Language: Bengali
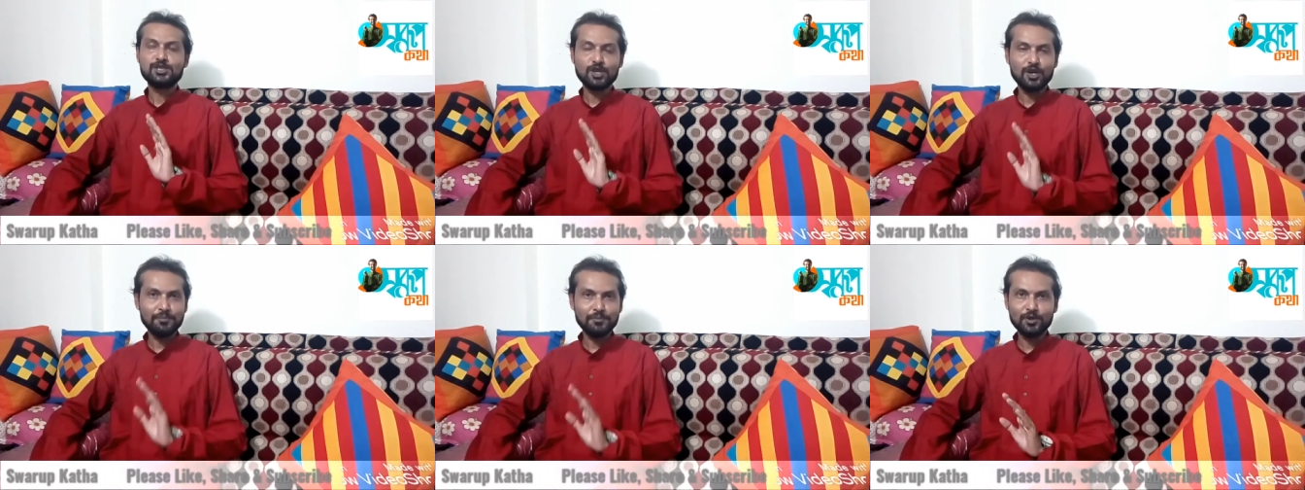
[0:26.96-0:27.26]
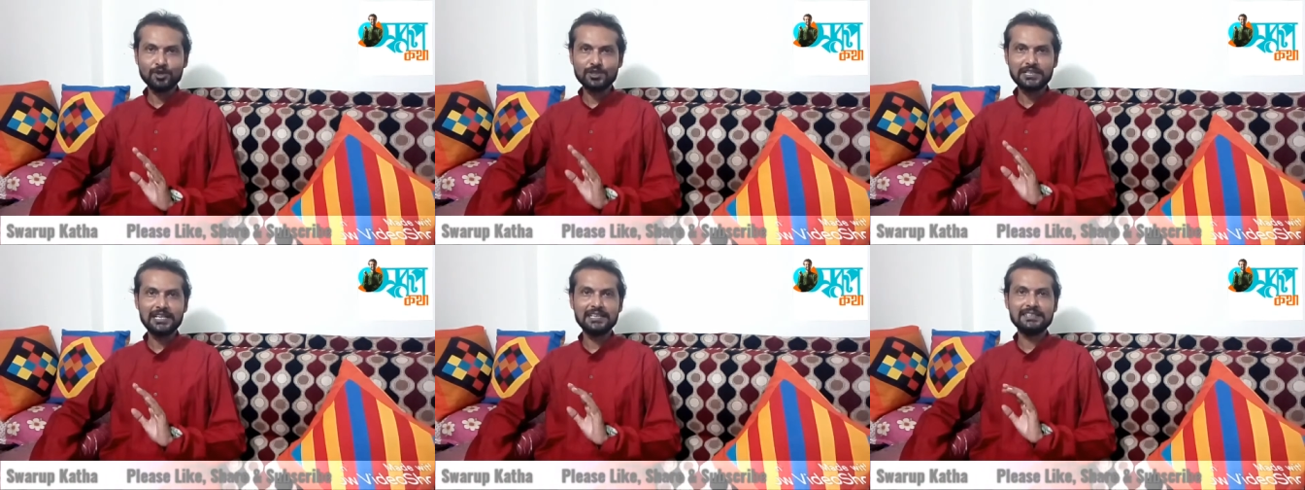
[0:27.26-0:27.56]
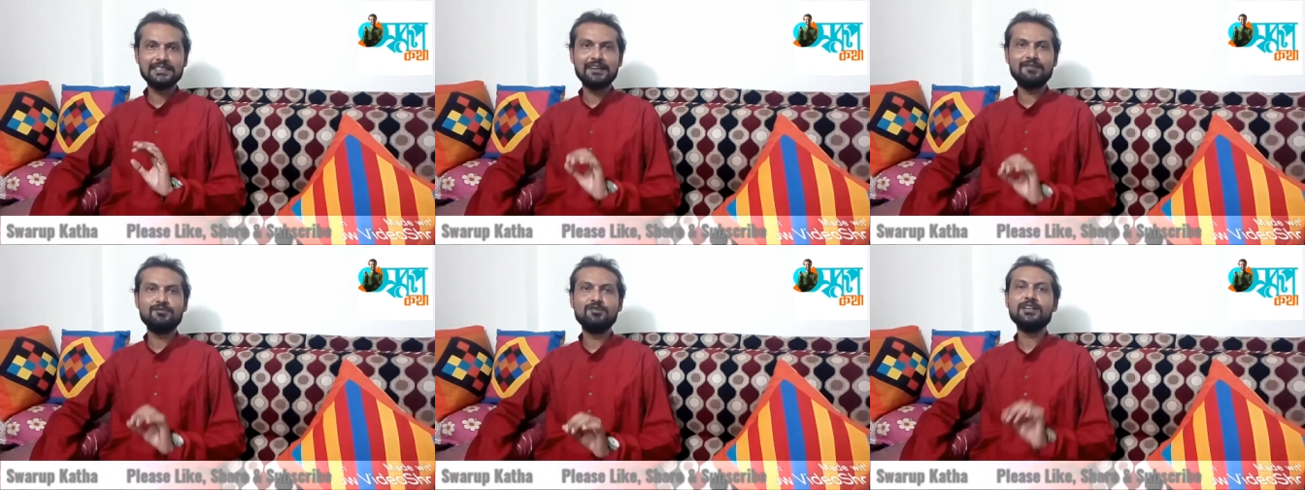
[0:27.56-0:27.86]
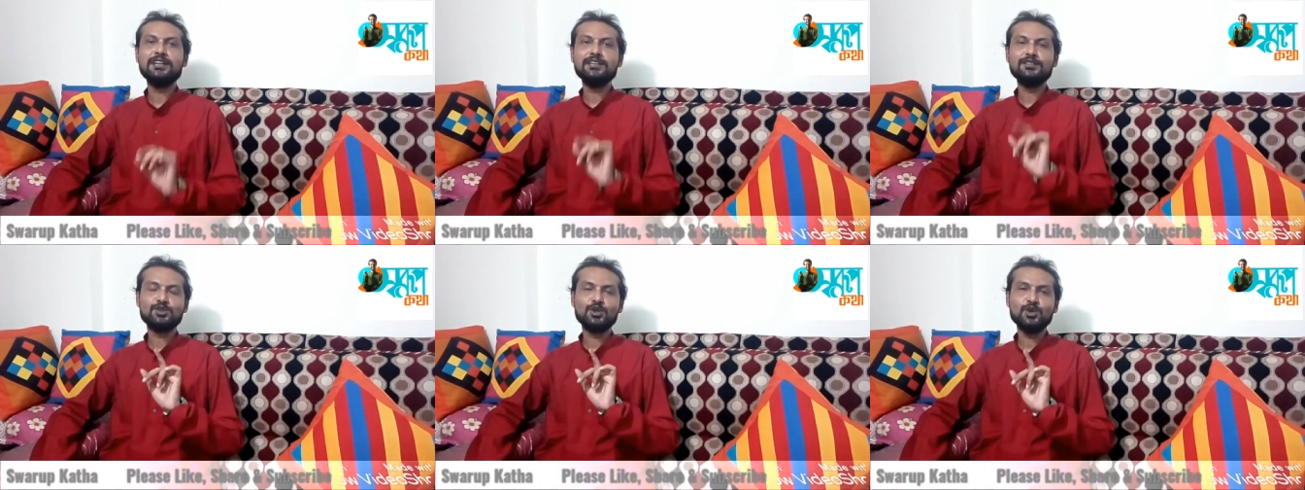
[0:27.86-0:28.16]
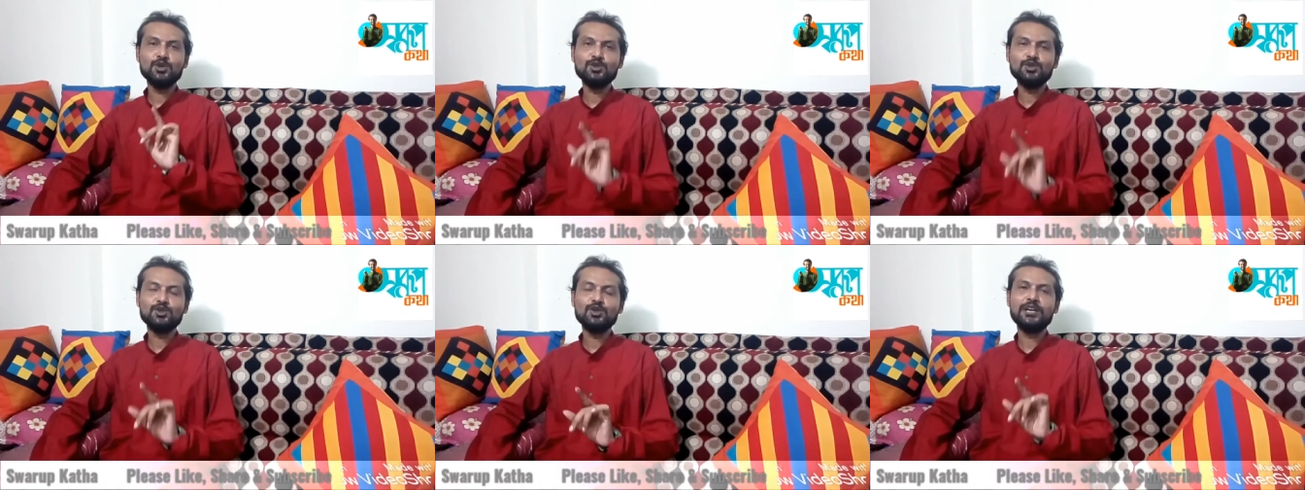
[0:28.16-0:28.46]
সব কথায় যাব না
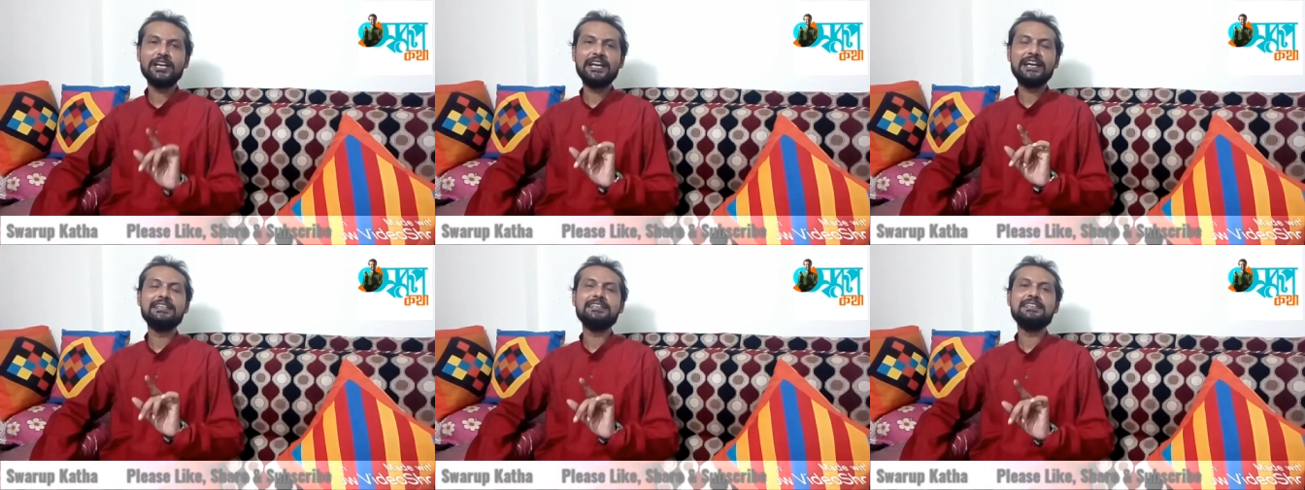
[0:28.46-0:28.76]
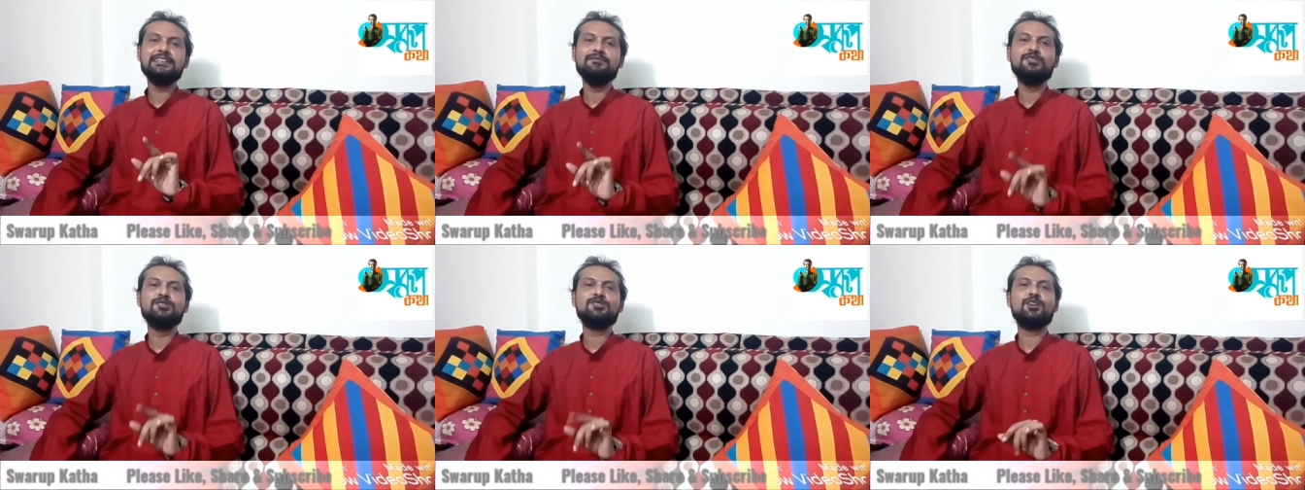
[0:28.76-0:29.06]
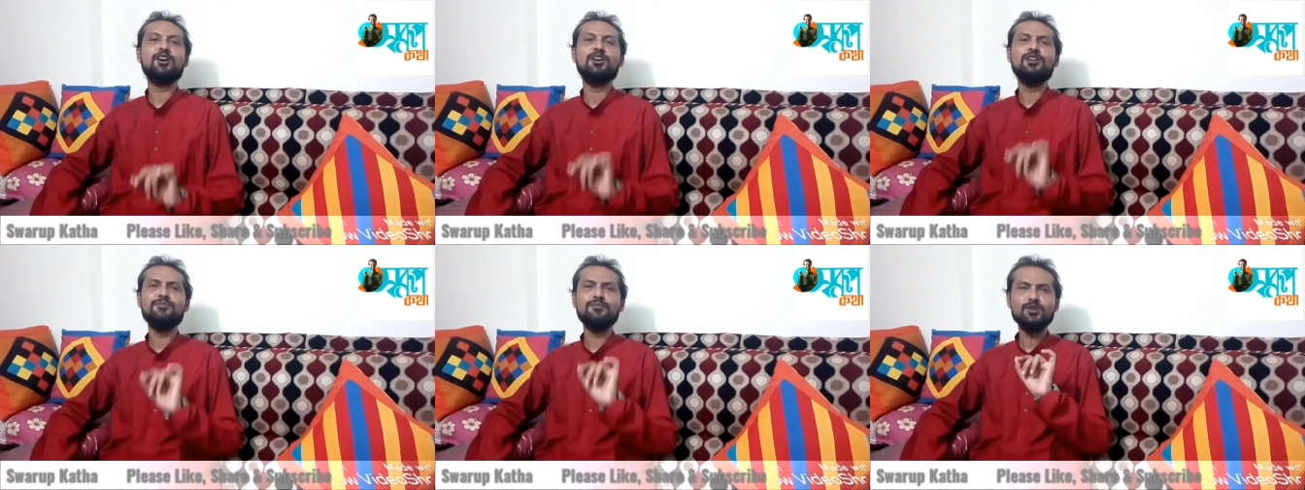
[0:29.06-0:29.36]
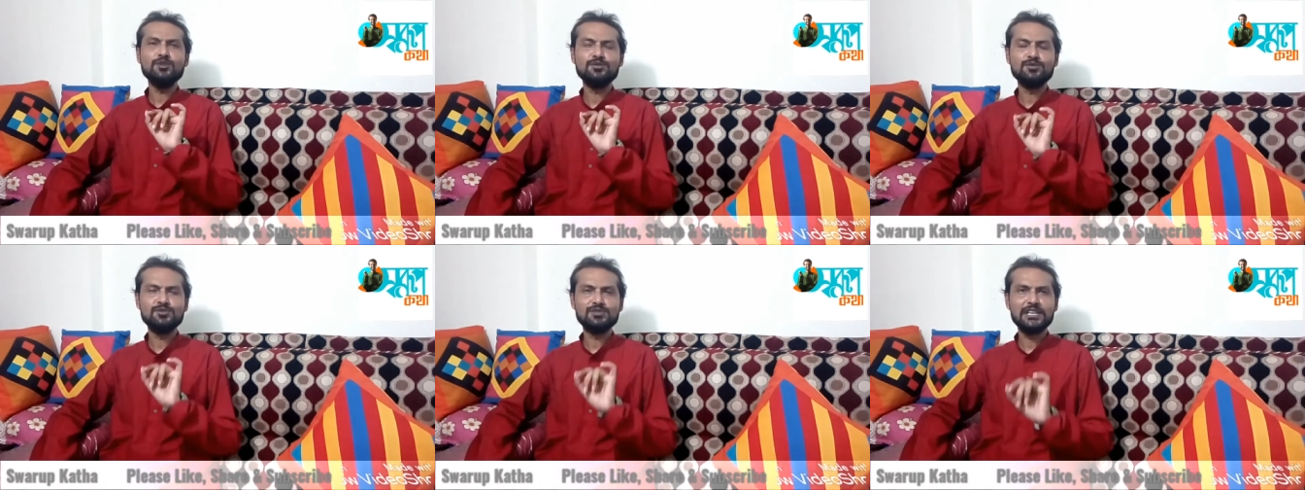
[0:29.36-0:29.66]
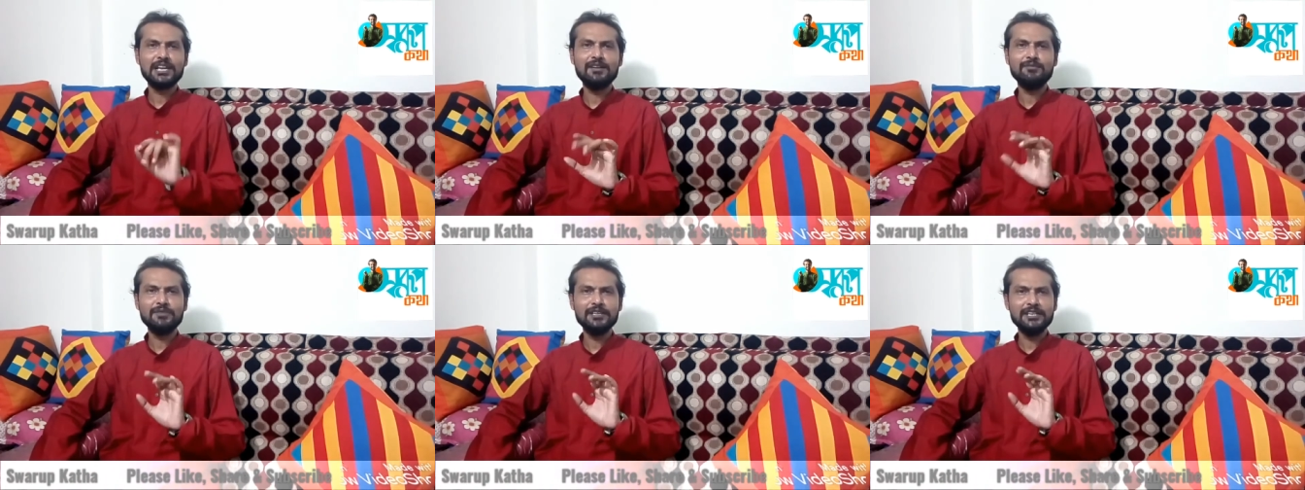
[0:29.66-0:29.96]
ছোট্ট একটি বিষয়ের উপর দু
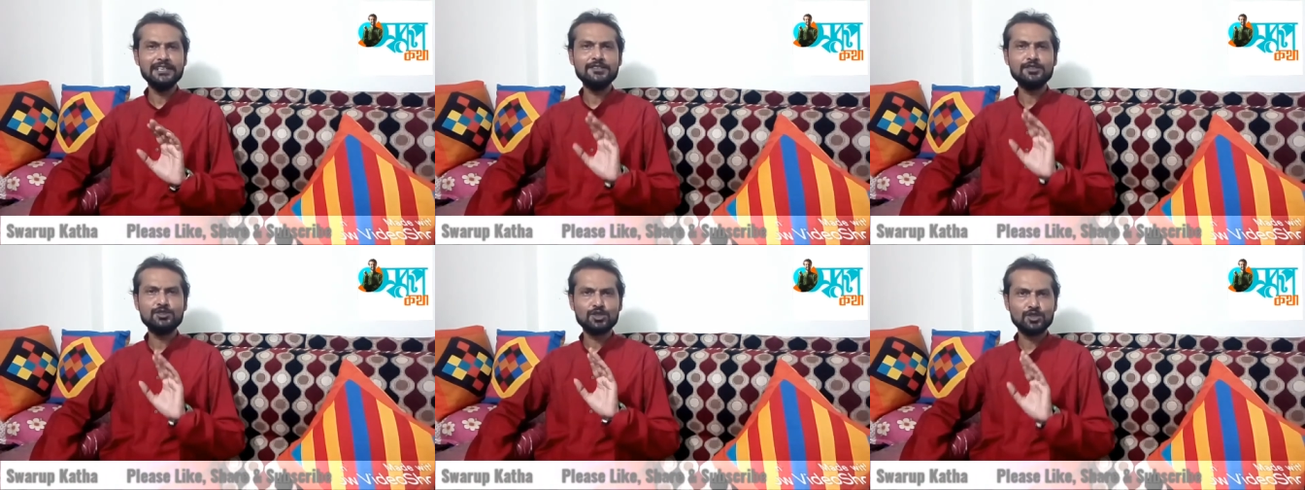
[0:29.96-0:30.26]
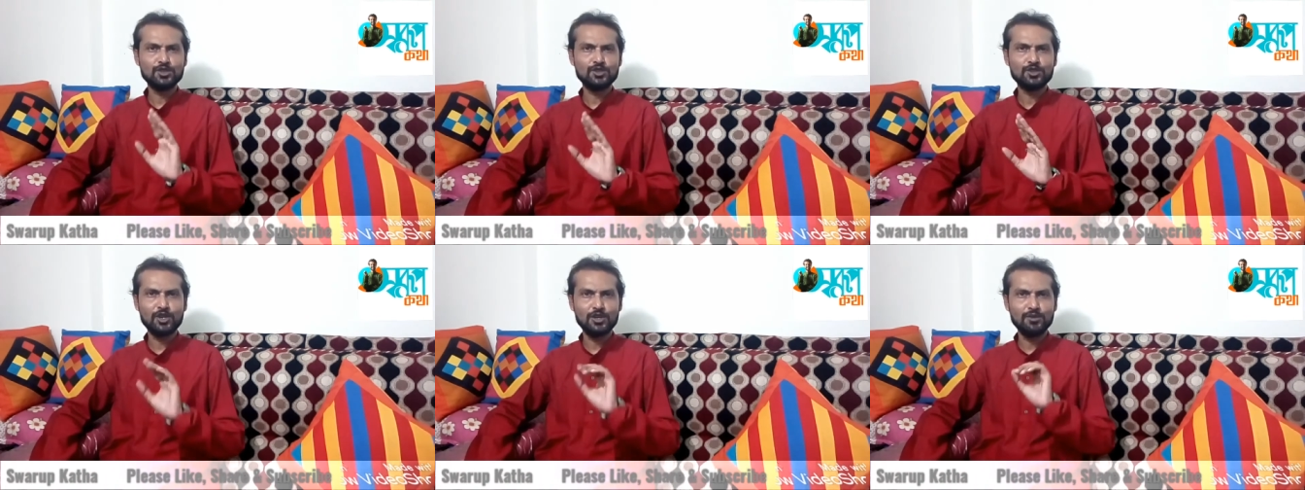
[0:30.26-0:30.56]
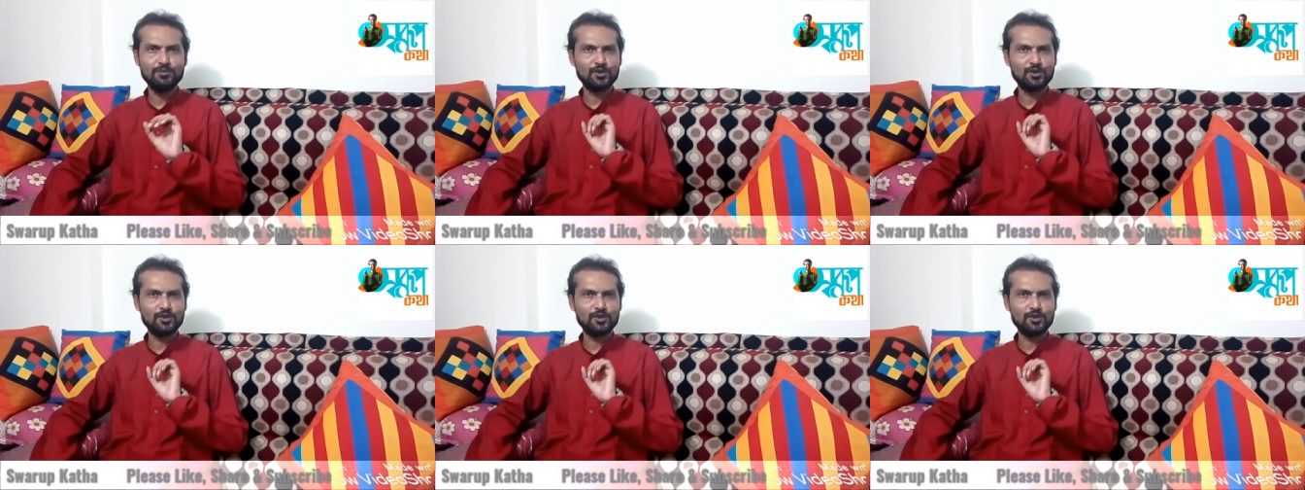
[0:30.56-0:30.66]
চার মিনিট ছোট্ট